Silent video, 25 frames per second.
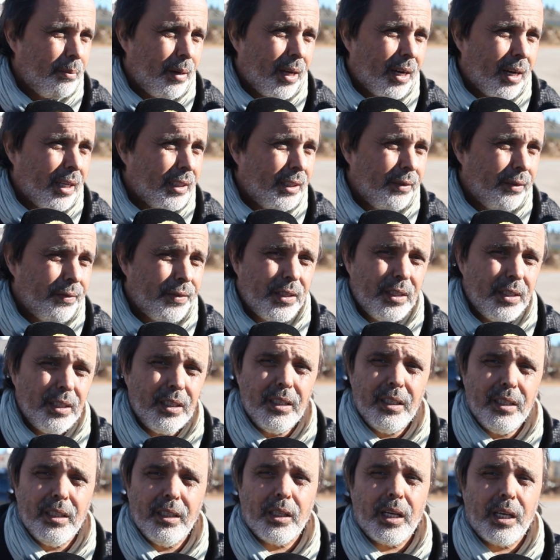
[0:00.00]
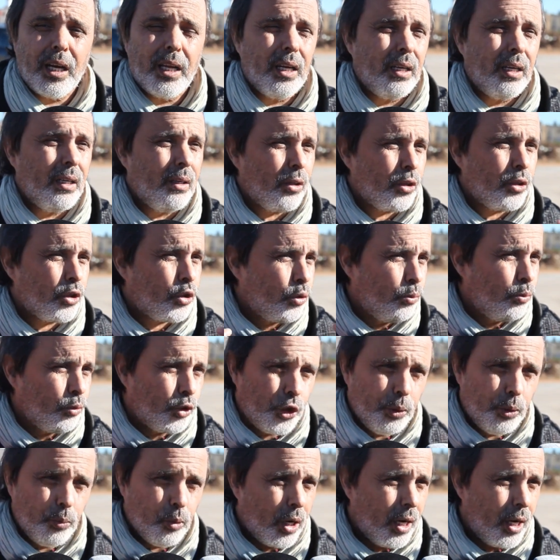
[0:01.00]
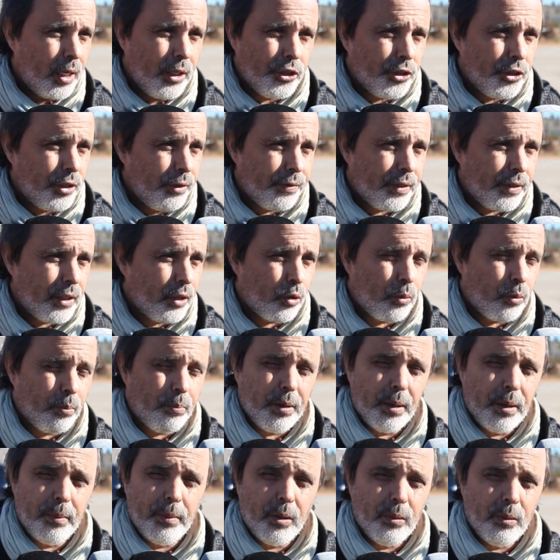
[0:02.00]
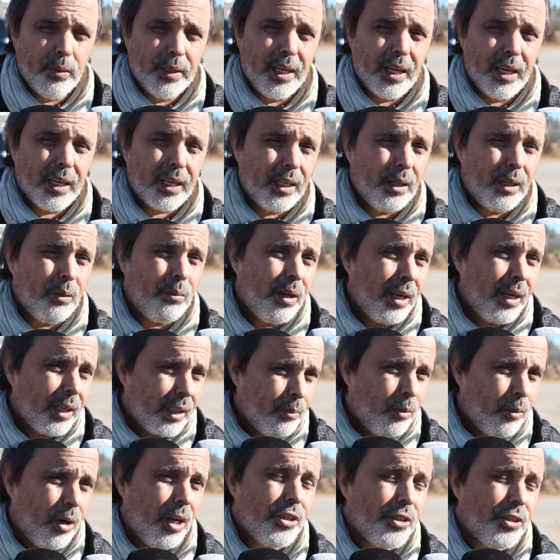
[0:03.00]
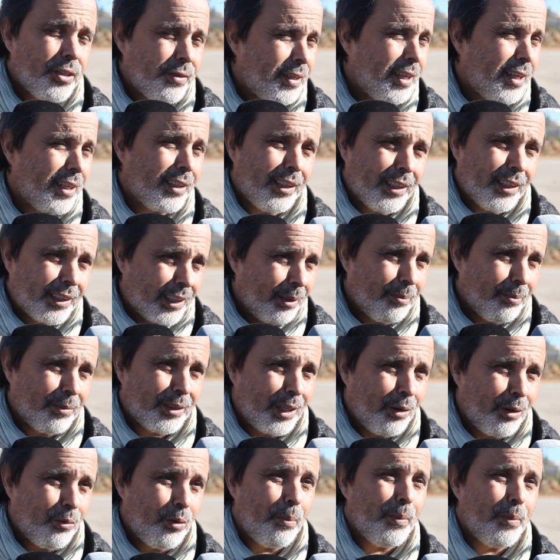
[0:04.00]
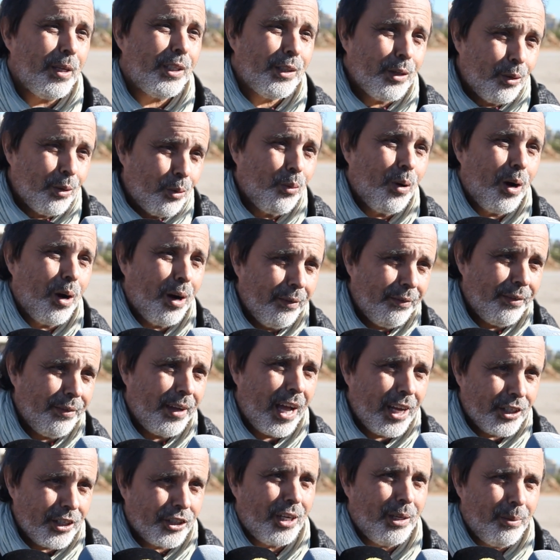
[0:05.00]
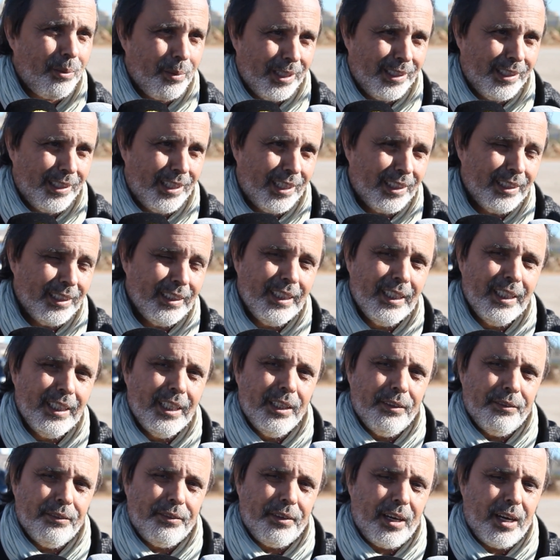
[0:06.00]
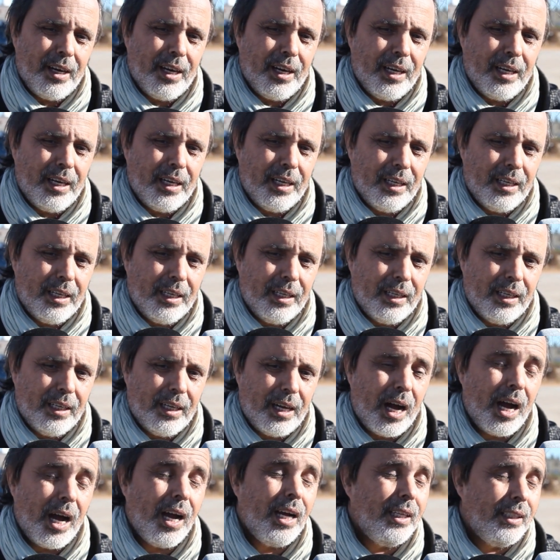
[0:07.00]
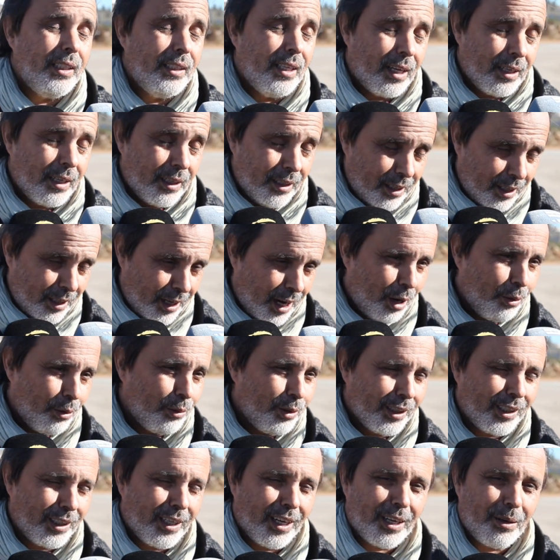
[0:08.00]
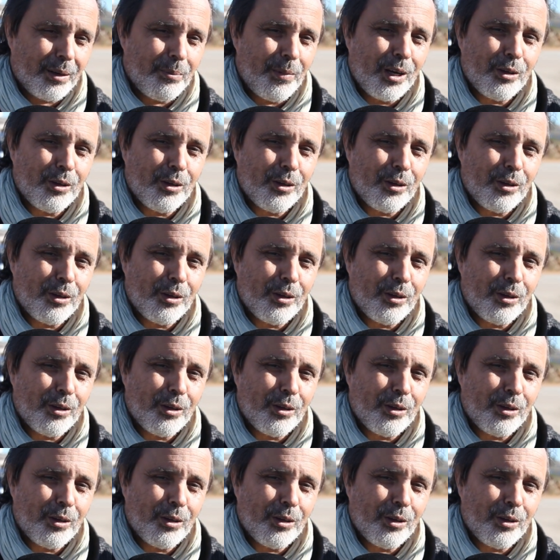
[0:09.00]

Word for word: مرض نفسي كان خصو شي معالج نفسي ربما والى اخره ولكن المعالج النفسي راه تيطلب حتى هو ماده هو في حاجه للماده فايضا نعاود نكرر